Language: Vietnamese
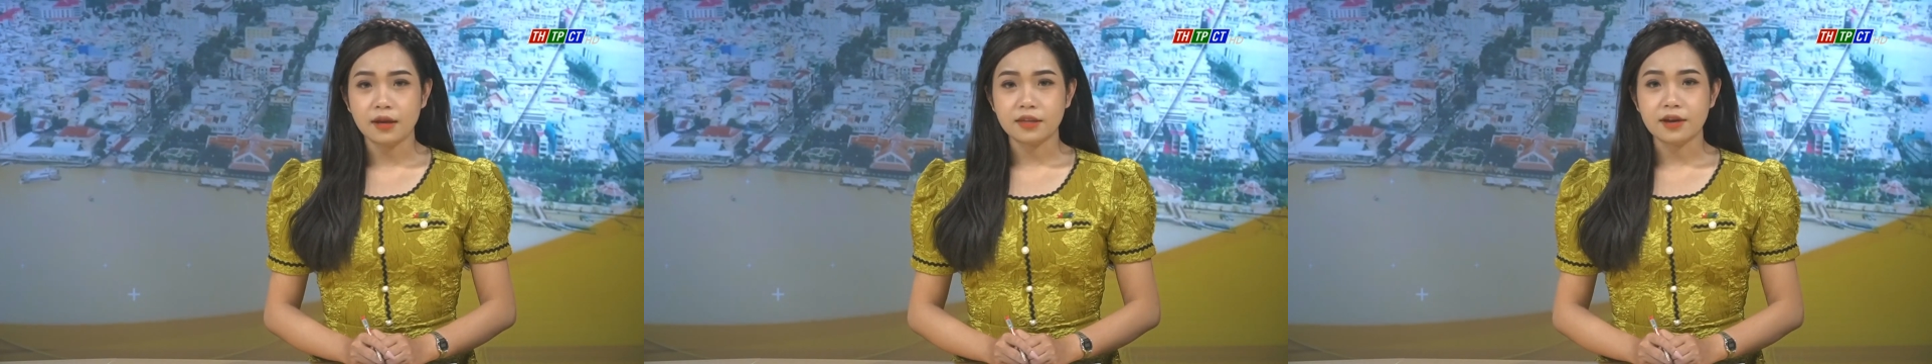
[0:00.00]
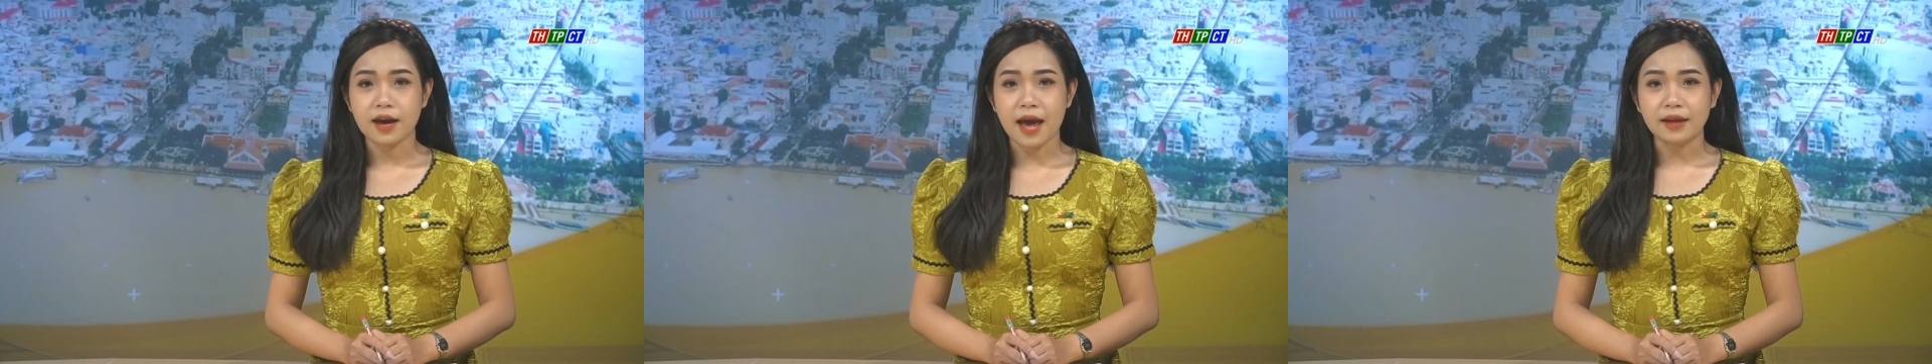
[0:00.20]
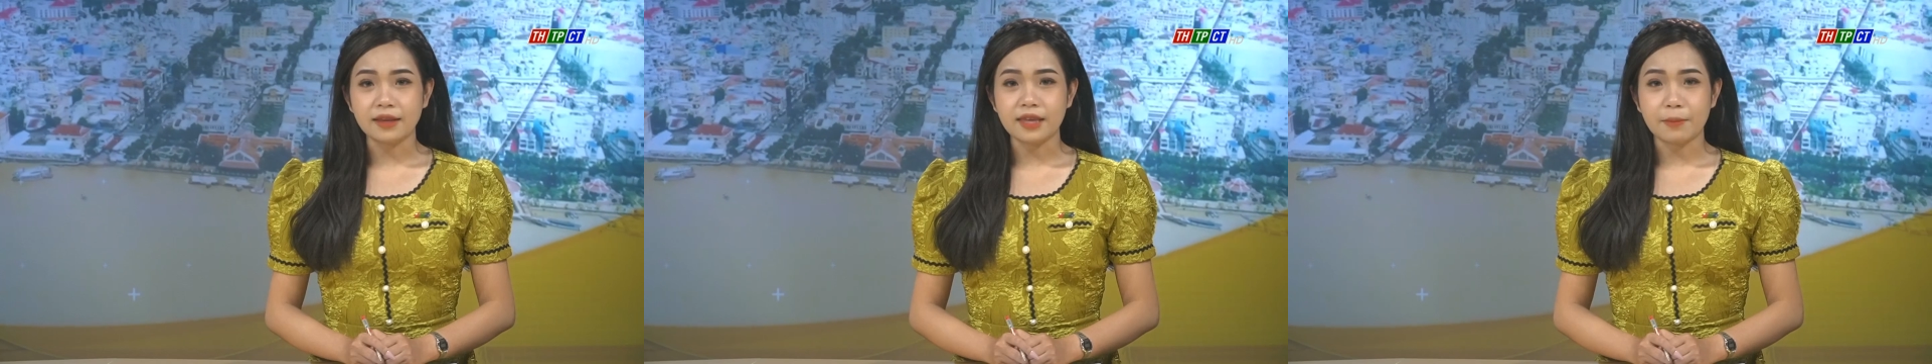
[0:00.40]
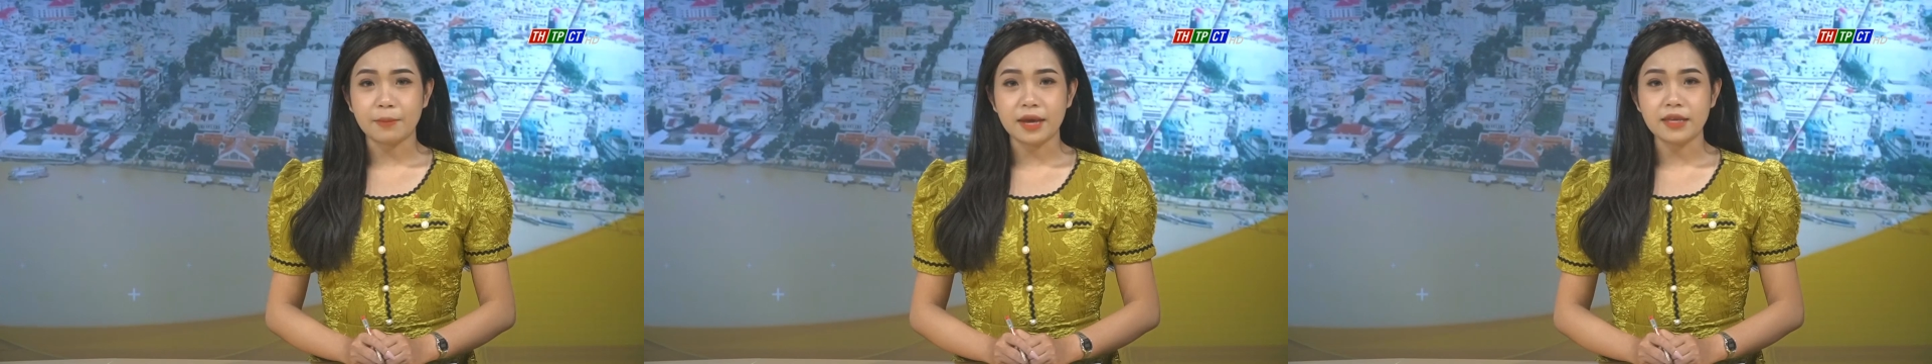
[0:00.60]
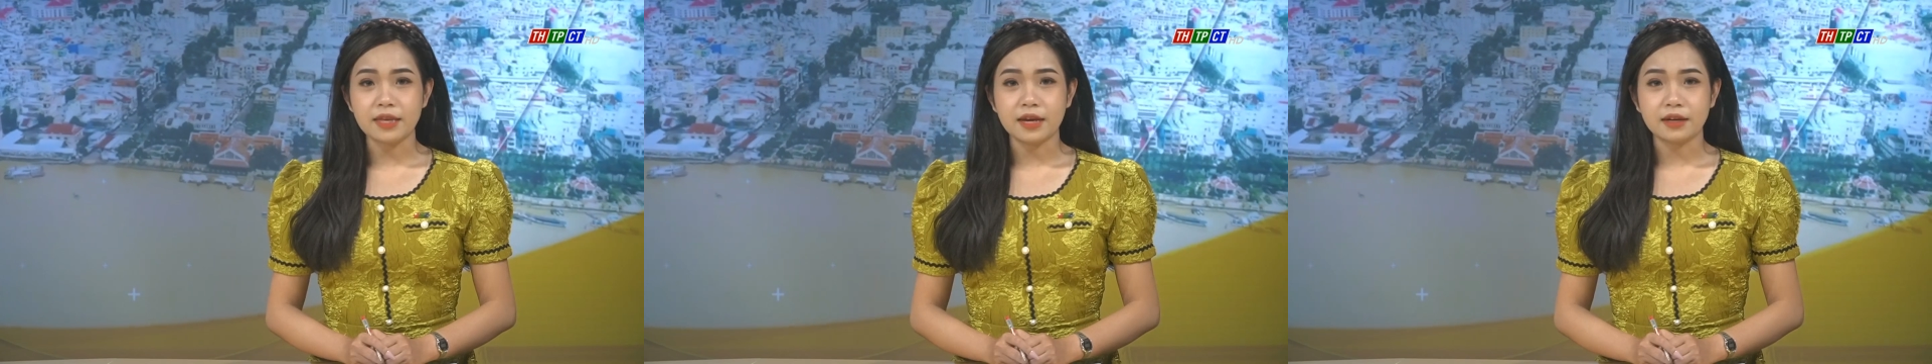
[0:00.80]
dự án nhà
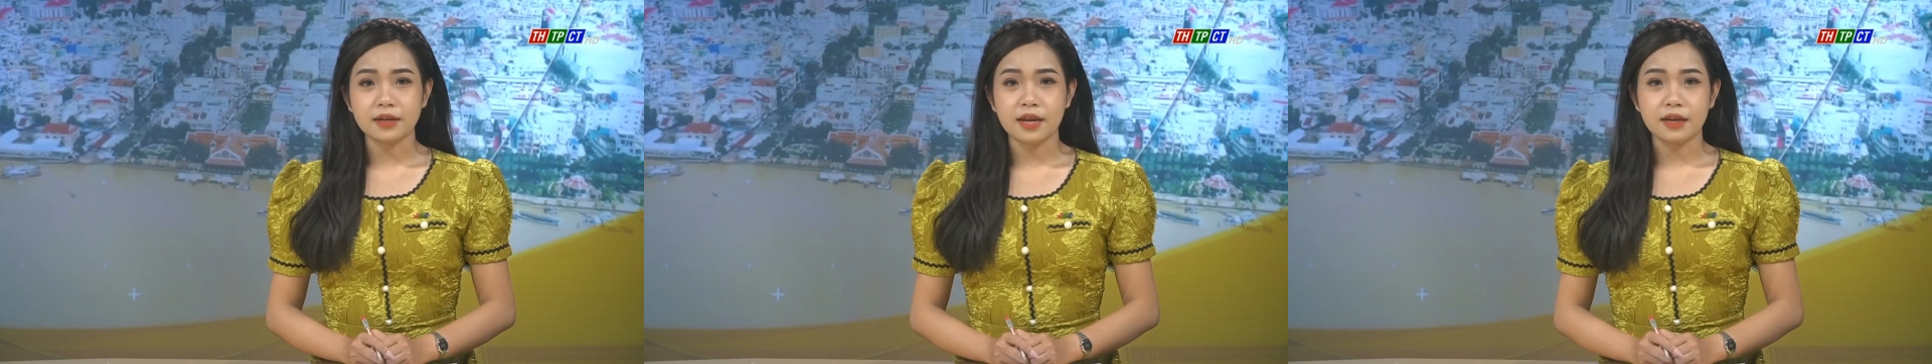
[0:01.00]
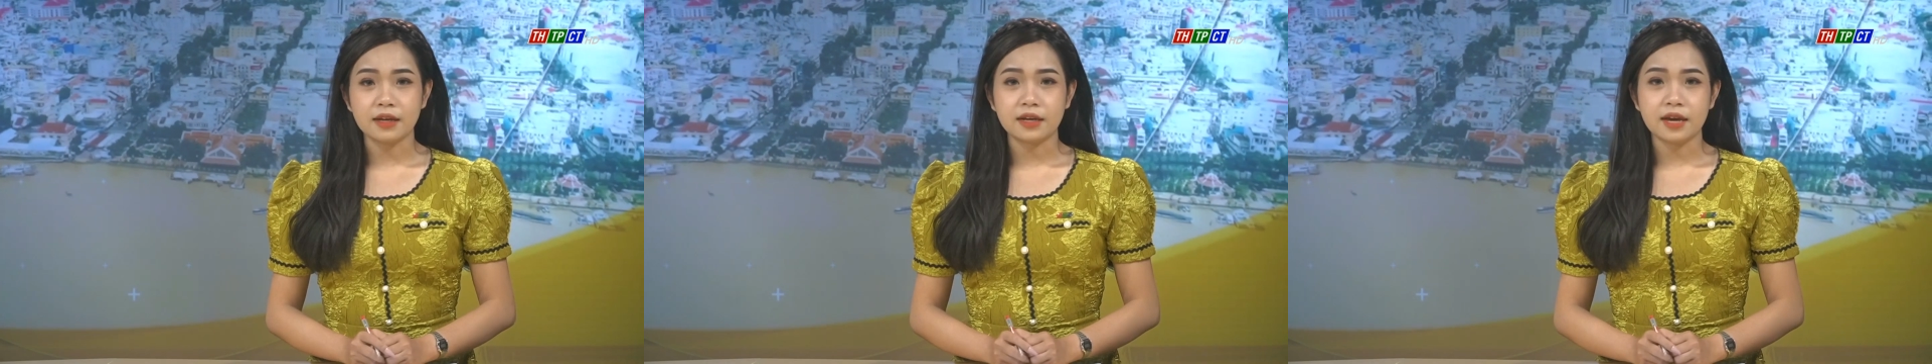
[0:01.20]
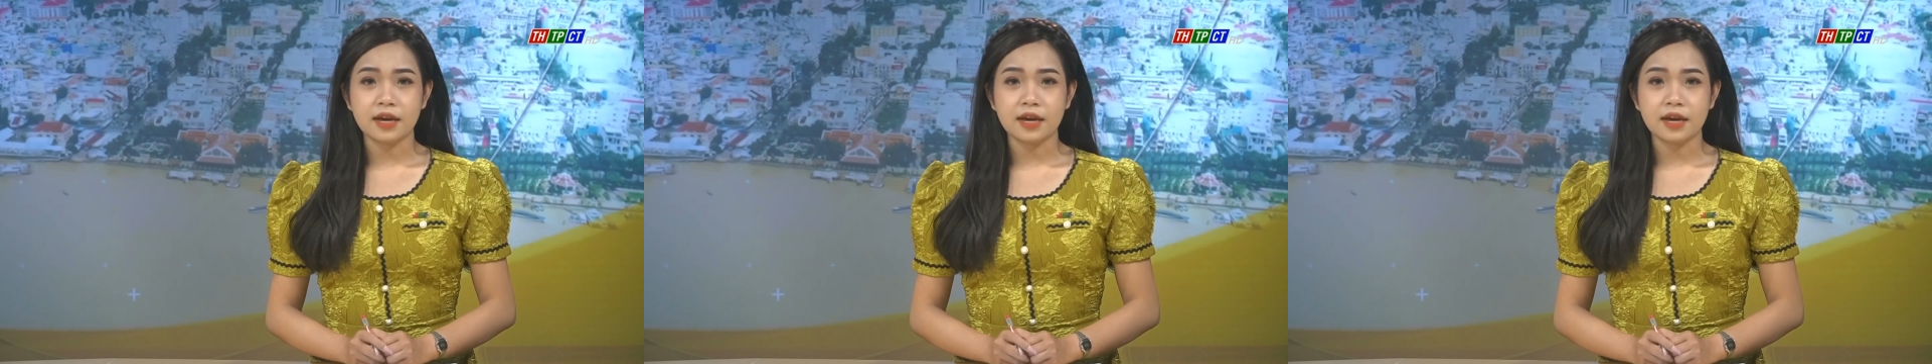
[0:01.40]
máy nhiệt điện